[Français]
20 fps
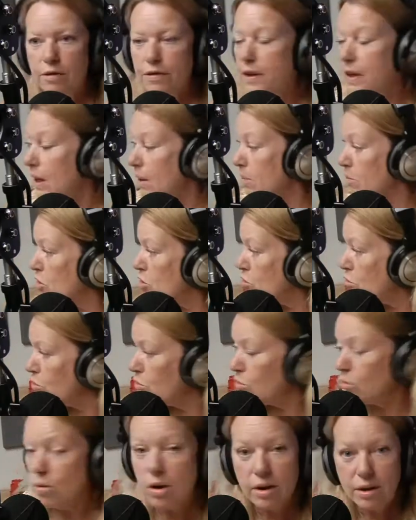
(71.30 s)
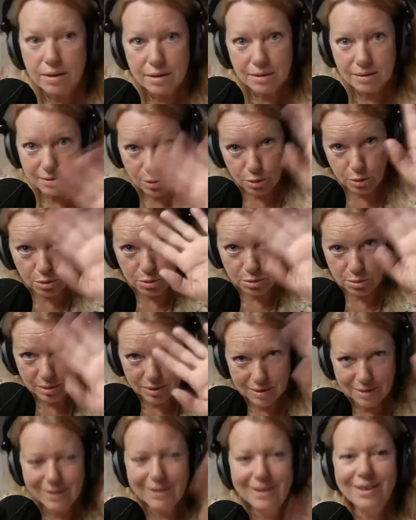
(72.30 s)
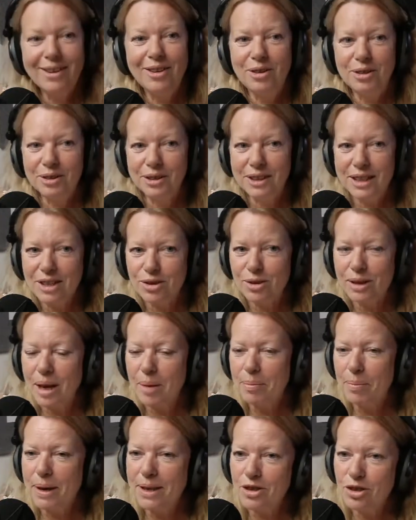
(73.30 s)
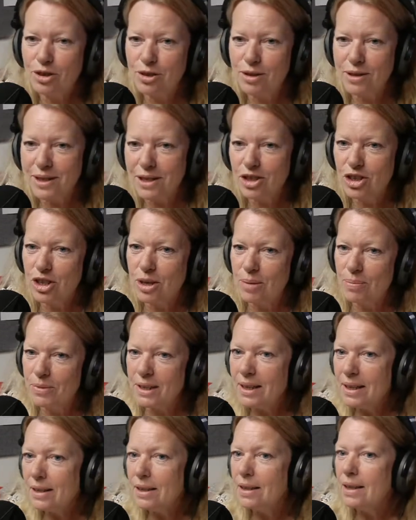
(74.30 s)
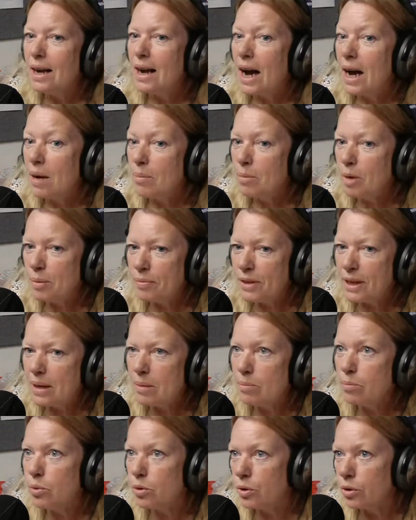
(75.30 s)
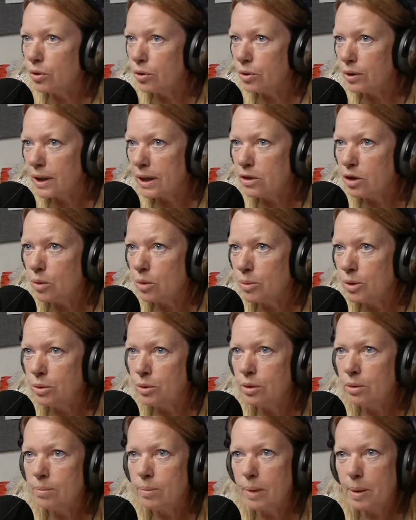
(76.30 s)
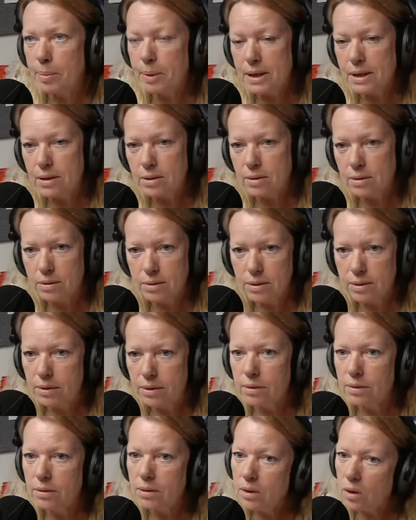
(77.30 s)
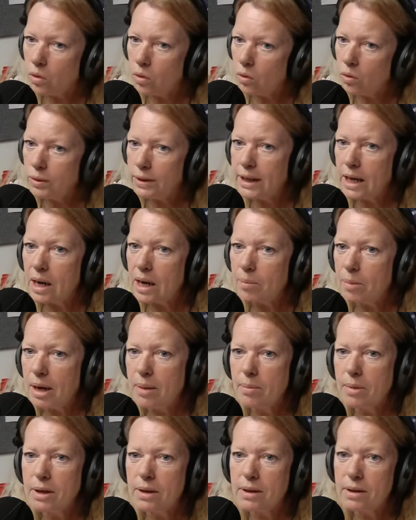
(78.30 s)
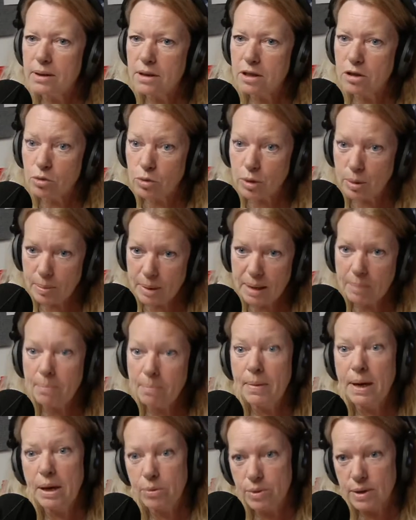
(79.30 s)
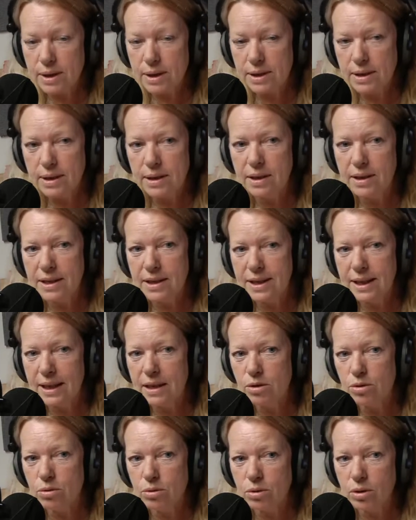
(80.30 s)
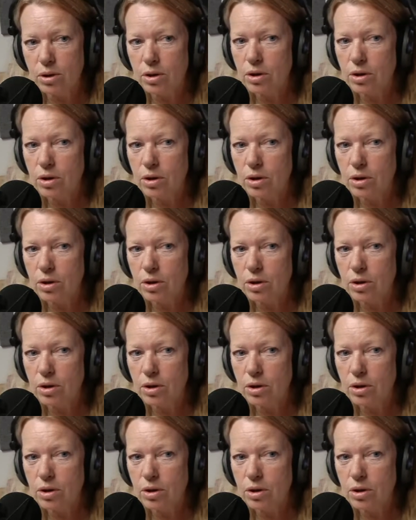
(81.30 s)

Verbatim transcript: va faire un petit coucou. Coucou. On est sur la page CGMD. En même temps, pour quelques minutes, mais après ça, on est quand même en streaming, mais aussi en direct sur